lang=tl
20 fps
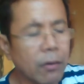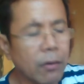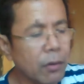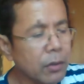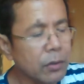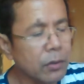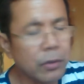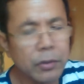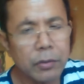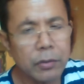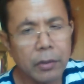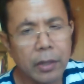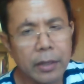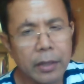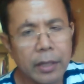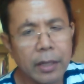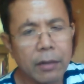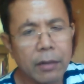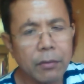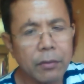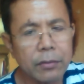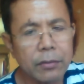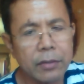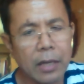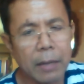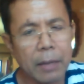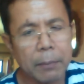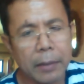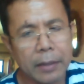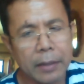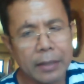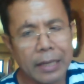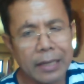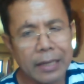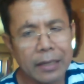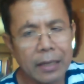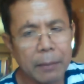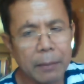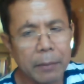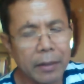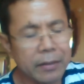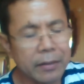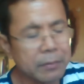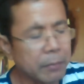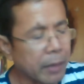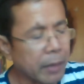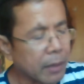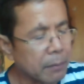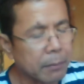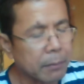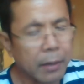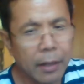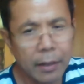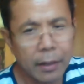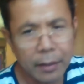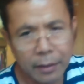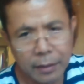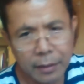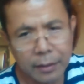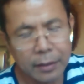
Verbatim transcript: Although yung kanilang usapan, agreement is verbal.